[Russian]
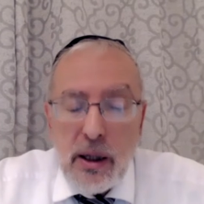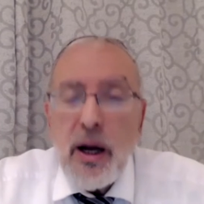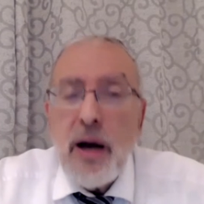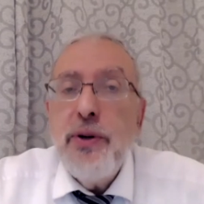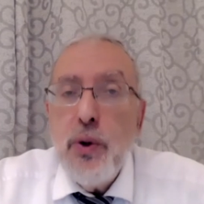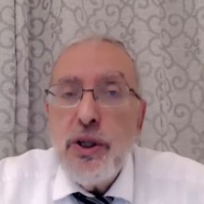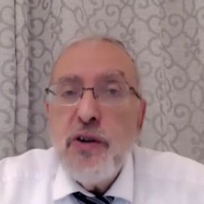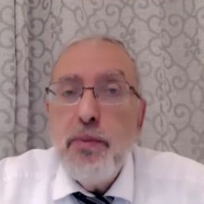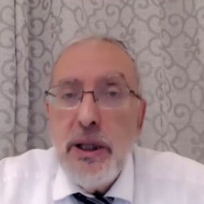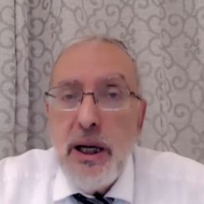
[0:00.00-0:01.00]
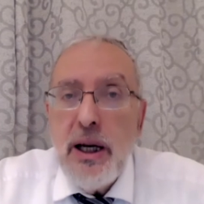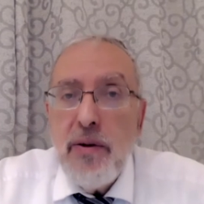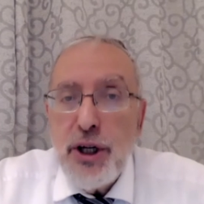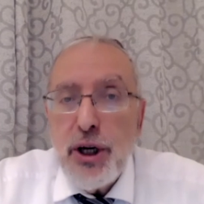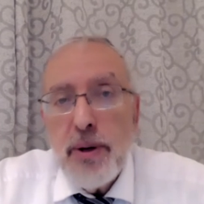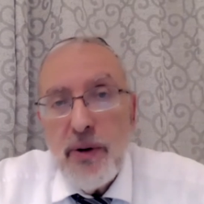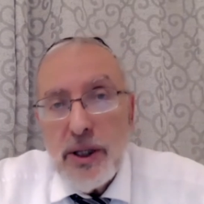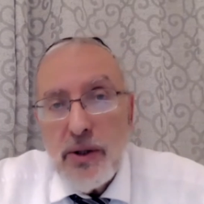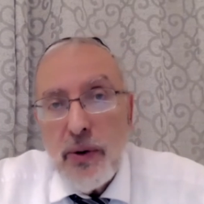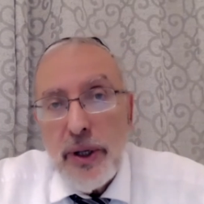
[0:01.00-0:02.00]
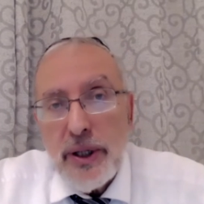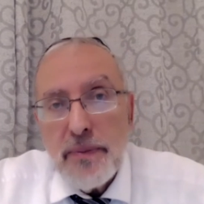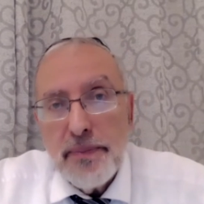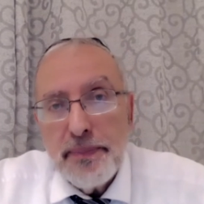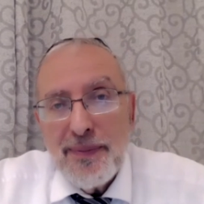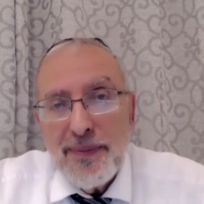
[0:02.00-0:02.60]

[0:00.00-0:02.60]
Рав Йосиф Менделевич, я приветствую вас.